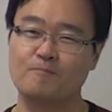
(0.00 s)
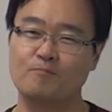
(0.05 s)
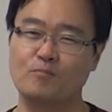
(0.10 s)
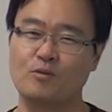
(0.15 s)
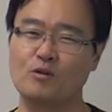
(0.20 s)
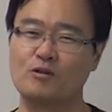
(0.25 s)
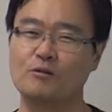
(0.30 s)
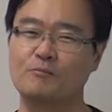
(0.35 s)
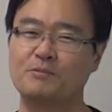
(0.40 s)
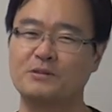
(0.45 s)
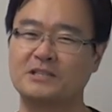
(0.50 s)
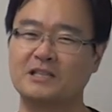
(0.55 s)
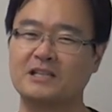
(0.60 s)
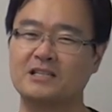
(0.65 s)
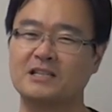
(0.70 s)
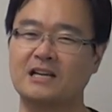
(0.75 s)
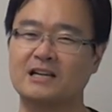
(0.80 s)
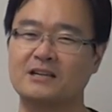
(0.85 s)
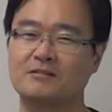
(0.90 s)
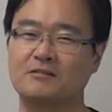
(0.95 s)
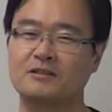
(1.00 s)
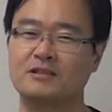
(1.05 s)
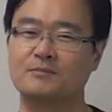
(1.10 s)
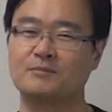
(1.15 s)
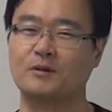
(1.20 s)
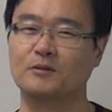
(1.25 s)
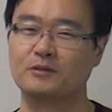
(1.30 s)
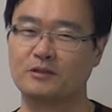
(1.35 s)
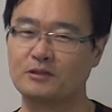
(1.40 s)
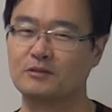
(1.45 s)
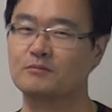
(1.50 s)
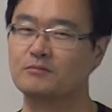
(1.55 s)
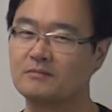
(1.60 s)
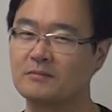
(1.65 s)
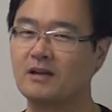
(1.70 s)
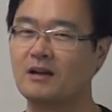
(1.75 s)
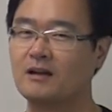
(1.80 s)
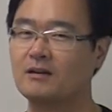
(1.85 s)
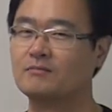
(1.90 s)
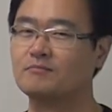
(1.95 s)
뭐, 그거 비싸지 않은 거지만 어쨌든
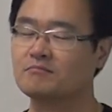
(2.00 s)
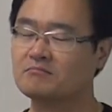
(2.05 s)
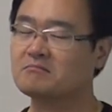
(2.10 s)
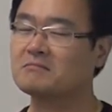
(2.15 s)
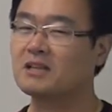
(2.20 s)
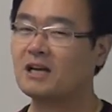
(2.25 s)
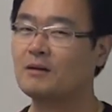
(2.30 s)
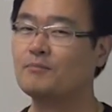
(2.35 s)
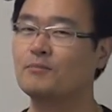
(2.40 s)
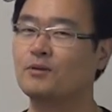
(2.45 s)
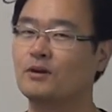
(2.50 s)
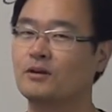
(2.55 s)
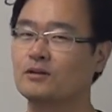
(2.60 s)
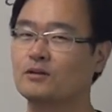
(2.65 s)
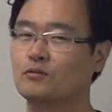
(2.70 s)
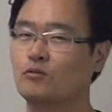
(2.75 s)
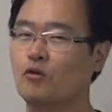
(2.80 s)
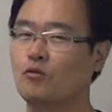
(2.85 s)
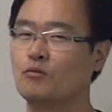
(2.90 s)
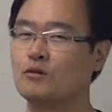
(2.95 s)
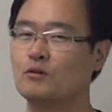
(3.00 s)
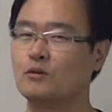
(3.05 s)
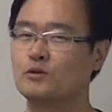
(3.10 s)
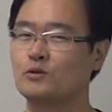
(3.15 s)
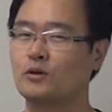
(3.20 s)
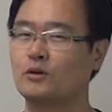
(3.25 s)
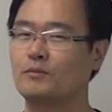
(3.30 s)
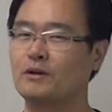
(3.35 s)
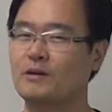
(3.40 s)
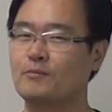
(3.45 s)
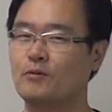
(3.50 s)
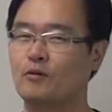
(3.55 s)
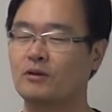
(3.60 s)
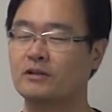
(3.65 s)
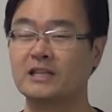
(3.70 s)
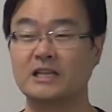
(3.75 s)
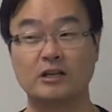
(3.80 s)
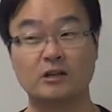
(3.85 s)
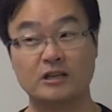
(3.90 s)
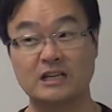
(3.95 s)
내가 한번 도움을 요청 한번 해보고.
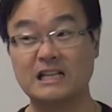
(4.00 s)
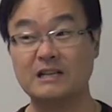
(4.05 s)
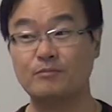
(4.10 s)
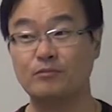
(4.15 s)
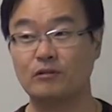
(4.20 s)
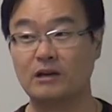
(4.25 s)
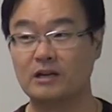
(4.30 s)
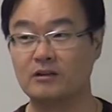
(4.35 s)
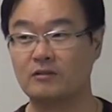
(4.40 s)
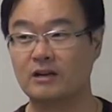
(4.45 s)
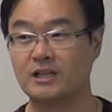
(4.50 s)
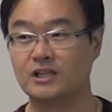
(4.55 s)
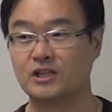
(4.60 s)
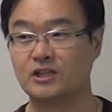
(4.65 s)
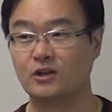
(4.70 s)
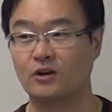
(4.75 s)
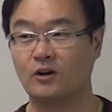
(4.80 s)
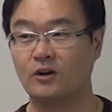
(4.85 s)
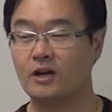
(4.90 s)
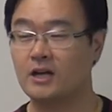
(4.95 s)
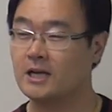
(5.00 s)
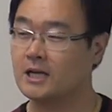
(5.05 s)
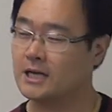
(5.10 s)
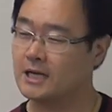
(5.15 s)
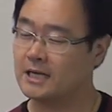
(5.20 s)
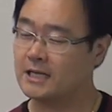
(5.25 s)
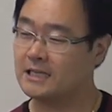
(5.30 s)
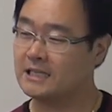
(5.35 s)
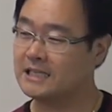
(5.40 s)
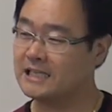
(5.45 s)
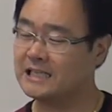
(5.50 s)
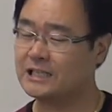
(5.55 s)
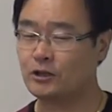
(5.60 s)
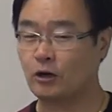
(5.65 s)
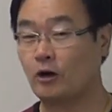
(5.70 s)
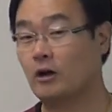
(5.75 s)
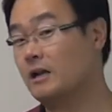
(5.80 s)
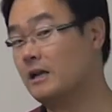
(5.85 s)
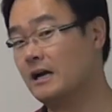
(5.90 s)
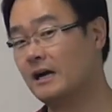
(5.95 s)
근데 이거 일부러 하는 거 아시죠? 이
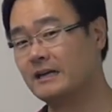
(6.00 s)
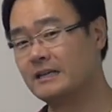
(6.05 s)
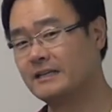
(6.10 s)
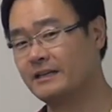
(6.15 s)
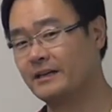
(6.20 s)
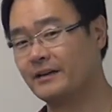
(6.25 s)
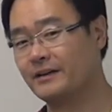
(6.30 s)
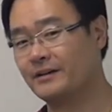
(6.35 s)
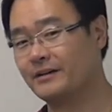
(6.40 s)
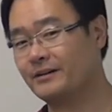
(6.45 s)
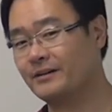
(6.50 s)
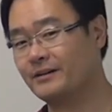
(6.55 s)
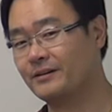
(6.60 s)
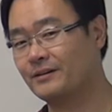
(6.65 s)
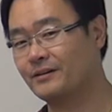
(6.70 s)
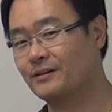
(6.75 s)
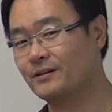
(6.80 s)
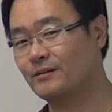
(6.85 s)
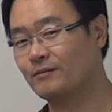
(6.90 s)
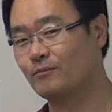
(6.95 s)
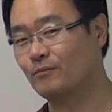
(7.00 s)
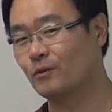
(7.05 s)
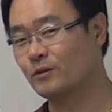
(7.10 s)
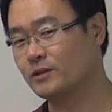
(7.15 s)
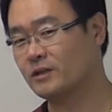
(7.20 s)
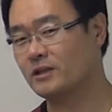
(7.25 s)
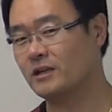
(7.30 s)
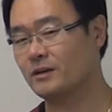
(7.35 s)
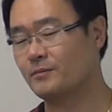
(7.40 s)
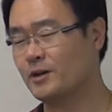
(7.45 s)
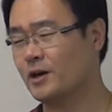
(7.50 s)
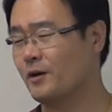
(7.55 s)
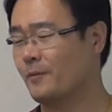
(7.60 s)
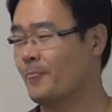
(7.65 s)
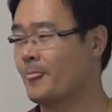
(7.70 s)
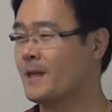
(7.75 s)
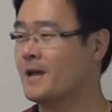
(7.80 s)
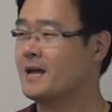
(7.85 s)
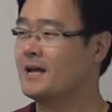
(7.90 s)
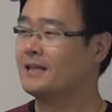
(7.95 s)
전략이에요. 뭔
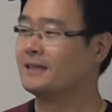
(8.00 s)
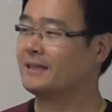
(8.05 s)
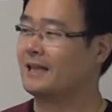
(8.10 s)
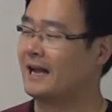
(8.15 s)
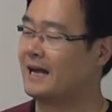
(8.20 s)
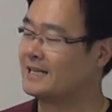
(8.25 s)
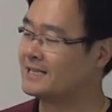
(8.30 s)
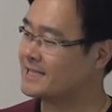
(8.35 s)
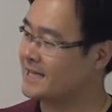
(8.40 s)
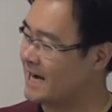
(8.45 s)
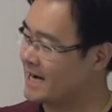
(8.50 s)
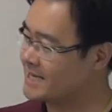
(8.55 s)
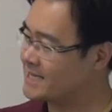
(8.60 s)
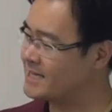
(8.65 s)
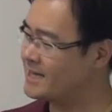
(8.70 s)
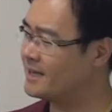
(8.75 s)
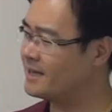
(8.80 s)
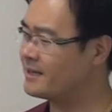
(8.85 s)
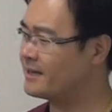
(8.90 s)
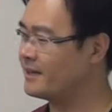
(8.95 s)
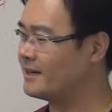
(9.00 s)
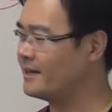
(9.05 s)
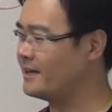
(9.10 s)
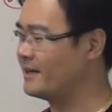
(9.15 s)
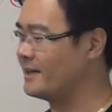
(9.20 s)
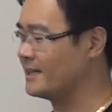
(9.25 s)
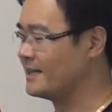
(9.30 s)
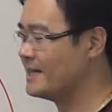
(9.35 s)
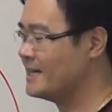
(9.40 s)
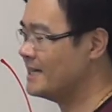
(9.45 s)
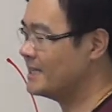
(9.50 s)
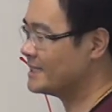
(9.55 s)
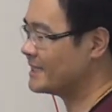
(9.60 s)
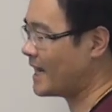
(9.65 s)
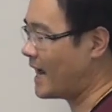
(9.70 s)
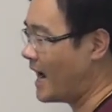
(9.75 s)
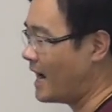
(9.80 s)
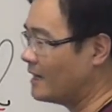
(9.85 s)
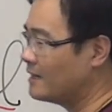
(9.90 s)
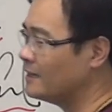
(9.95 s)
전략이면 다 자기에게
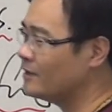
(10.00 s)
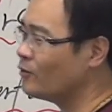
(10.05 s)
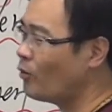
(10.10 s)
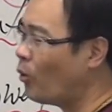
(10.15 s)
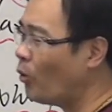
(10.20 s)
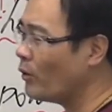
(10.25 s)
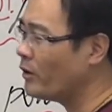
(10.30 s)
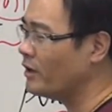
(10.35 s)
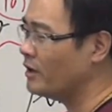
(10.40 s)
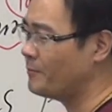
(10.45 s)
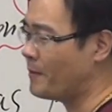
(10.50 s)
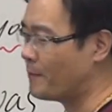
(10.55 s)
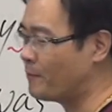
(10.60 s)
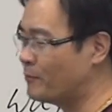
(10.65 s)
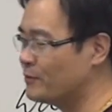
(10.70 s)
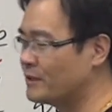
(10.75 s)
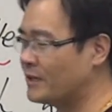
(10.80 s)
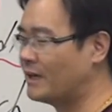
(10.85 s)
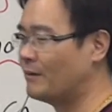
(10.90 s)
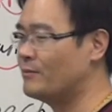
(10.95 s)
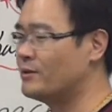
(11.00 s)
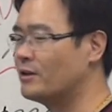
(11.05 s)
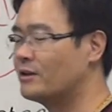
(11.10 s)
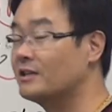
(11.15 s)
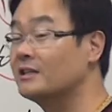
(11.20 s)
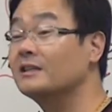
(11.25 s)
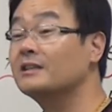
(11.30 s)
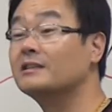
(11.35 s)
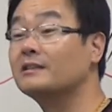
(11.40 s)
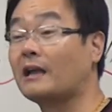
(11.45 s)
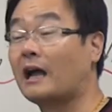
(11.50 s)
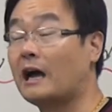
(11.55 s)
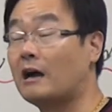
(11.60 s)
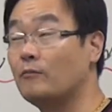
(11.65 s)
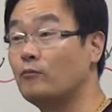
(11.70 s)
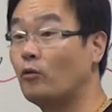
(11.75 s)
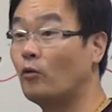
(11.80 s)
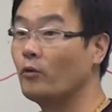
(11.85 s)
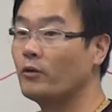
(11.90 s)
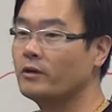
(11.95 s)
작은 호의를 베푼 사람은요, 그
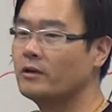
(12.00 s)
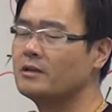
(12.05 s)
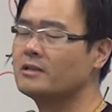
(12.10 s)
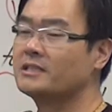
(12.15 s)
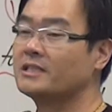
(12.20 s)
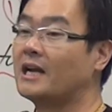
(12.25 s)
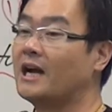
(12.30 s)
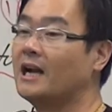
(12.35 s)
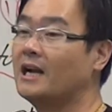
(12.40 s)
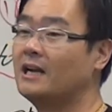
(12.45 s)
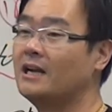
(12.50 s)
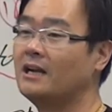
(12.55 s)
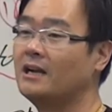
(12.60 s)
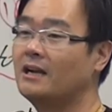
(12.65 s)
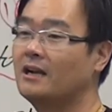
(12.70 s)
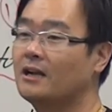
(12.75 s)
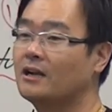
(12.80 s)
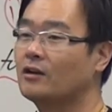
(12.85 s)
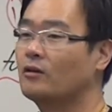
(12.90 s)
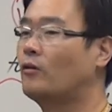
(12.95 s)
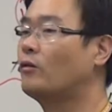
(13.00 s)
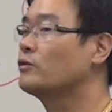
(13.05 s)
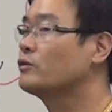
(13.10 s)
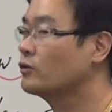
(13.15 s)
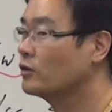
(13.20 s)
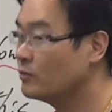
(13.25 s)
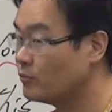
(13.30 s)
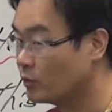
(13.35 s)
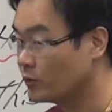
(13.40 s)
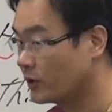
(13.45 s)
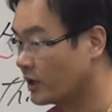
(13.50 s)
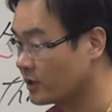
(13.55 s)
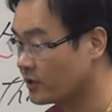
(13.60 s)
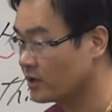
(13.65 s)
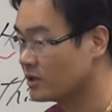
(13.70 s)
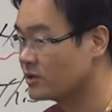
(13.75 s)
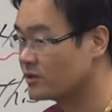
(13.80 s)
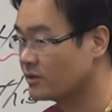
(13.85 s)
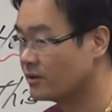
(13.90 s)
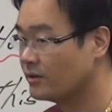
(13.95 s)
다음 호의를 잘 거절을 못하게 돼
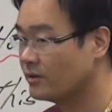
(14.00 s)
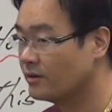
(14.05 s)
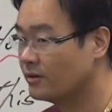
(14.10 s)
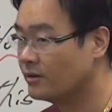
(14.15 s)
있어.